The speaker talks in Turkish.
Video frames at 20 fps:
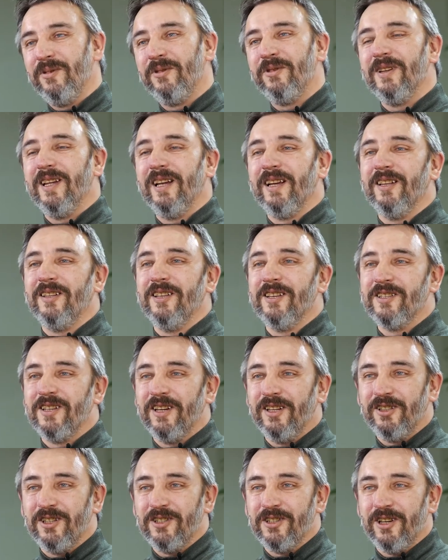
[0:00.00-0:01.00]
Bütün
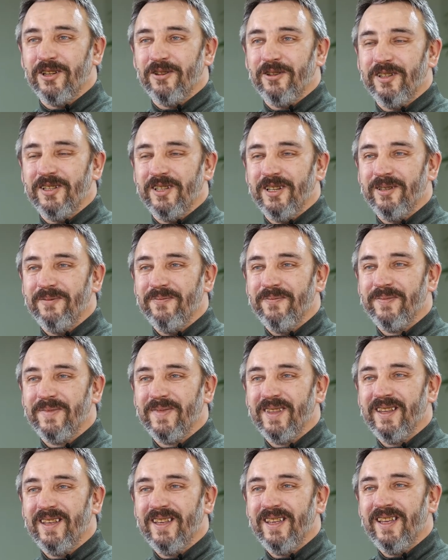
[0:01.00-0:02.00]
arkadaşlara teşekkür ederim.
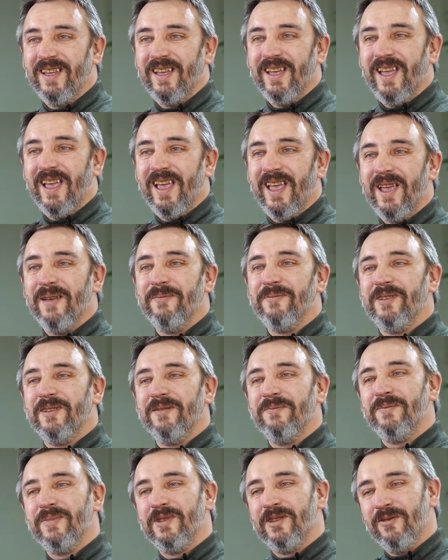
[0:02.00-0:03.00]

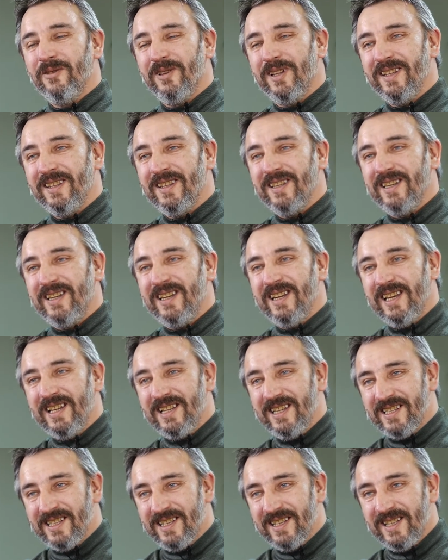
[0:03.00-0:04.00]
Hepsinin bize olan
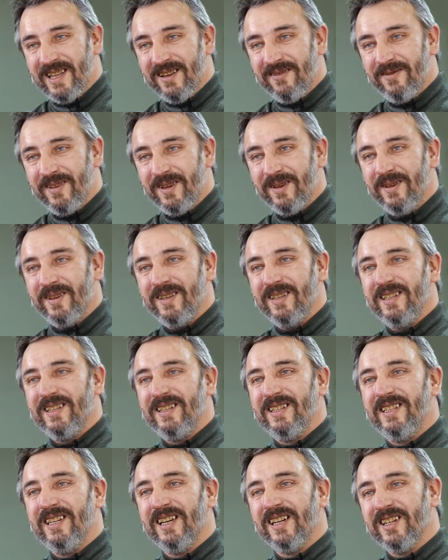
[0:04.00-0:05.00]
ilgisinden ve
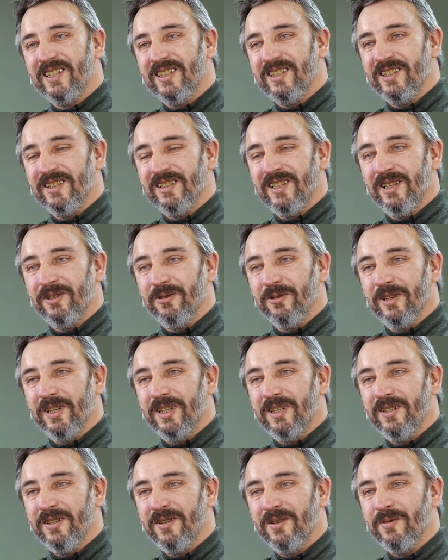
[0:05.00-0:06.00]
yakınlığından
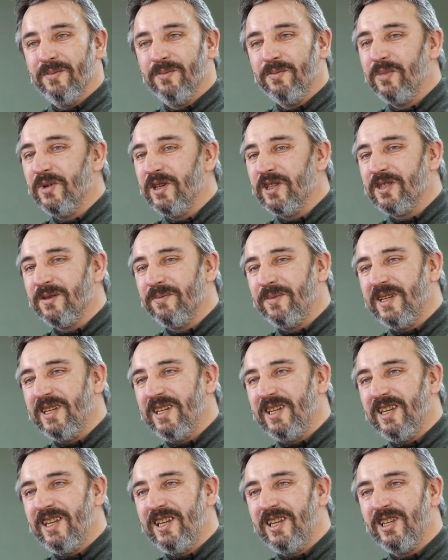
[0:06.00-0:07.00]
dolayı. Burası bir
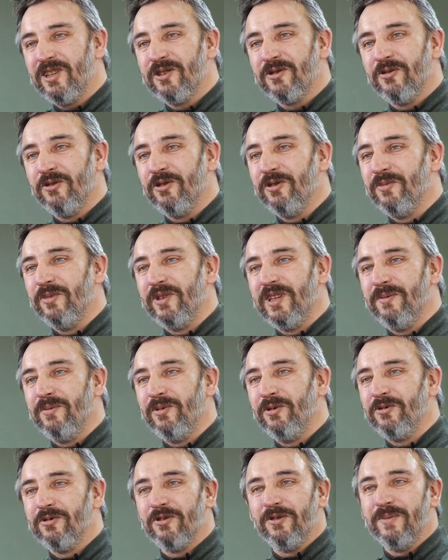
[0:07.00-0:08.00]
iş konumu
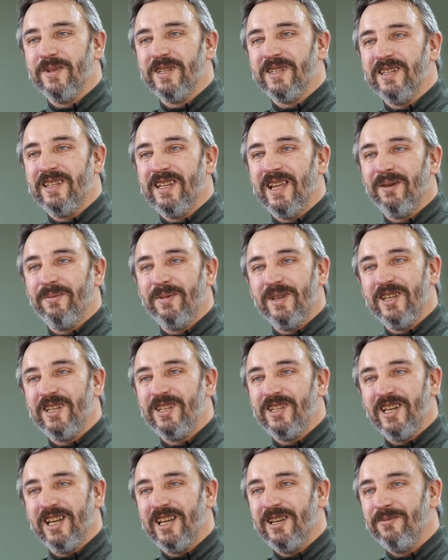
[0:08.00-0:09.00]
gibi düşünmesinler, bir
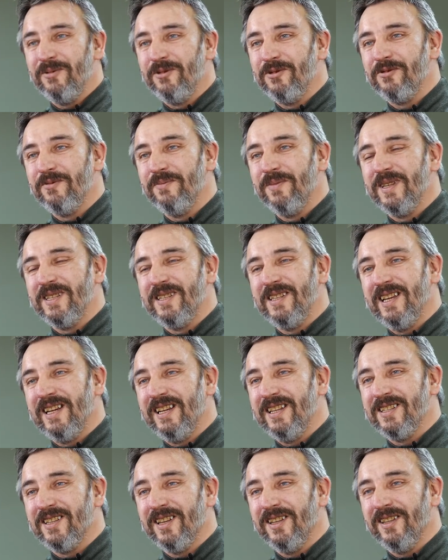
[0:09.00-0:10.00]
iş yeri gibi düşünmesinler
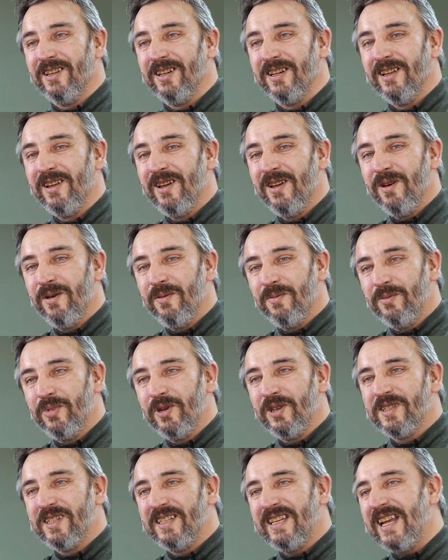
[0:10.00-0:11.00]
insanlar.
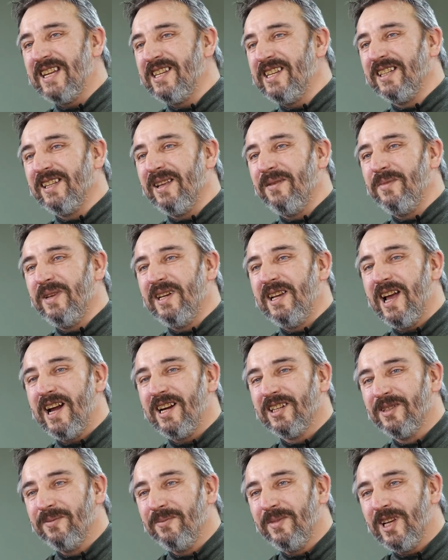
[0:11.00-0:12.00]
Burası gerçekten bir
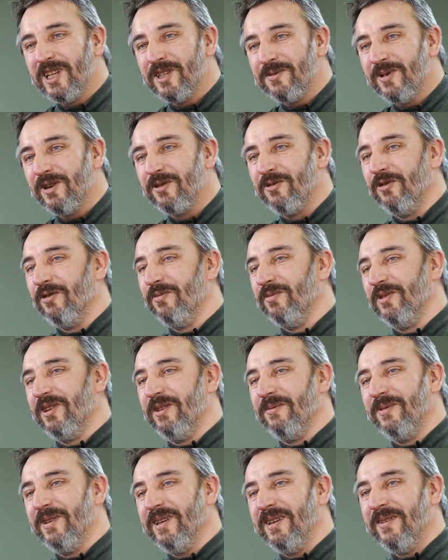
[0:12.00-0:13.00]
yardımlaşma kurumu
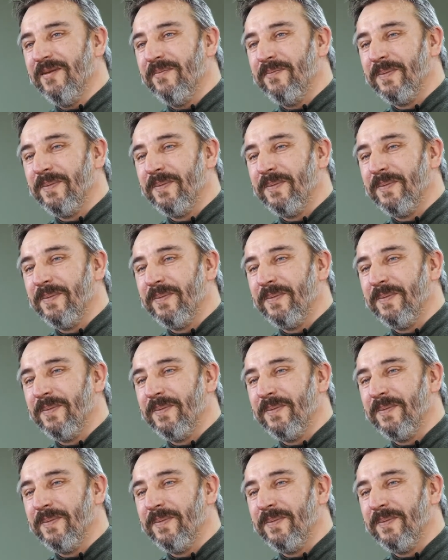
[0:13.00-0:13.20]
gibi.